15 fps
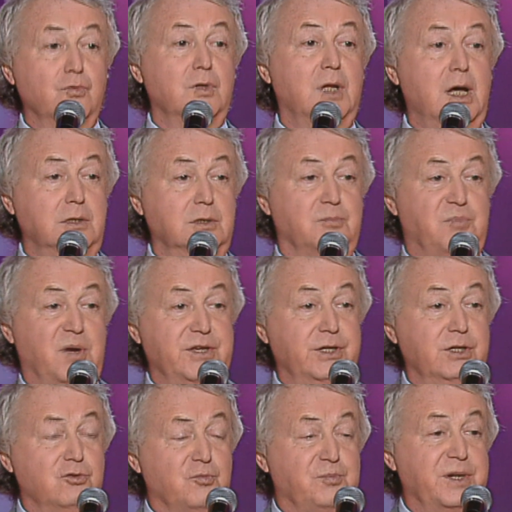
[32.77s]
ну ладно,
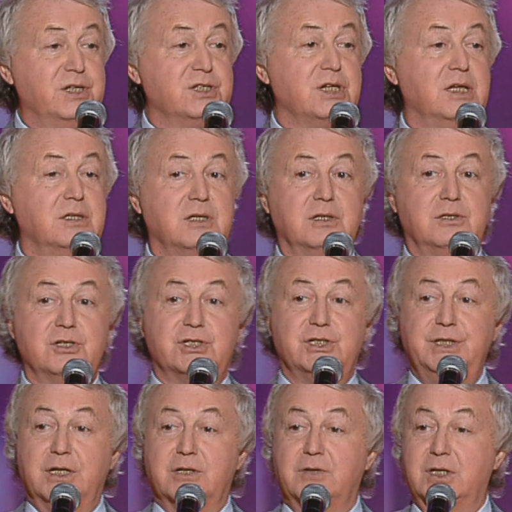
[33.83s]
поеду, приезжает к этой
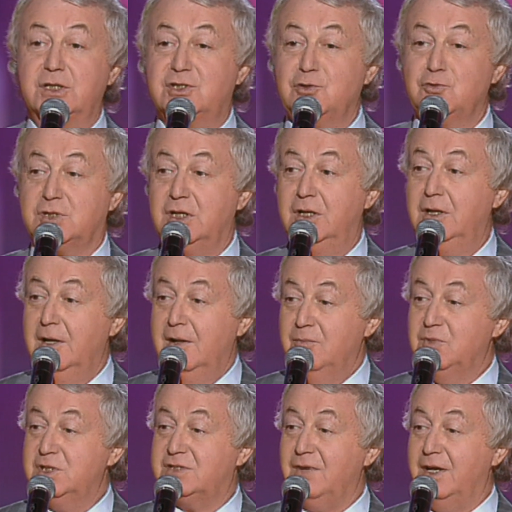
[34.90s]
жене, говорит, слушай,
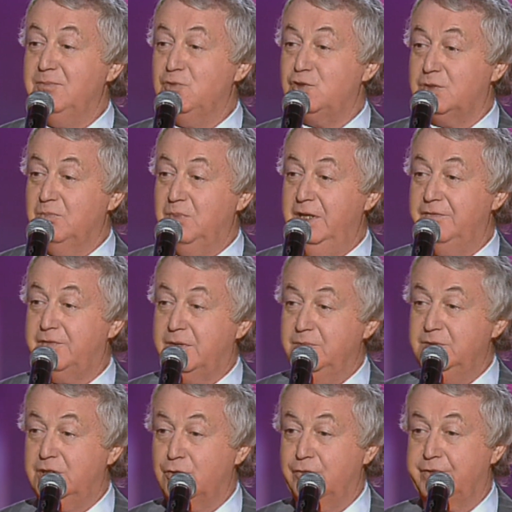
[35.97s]
мы с твоим мужем были в
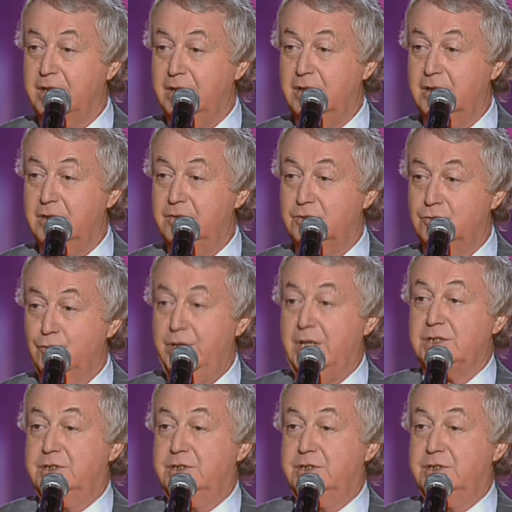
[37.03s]
командировке. Она говорит, ну я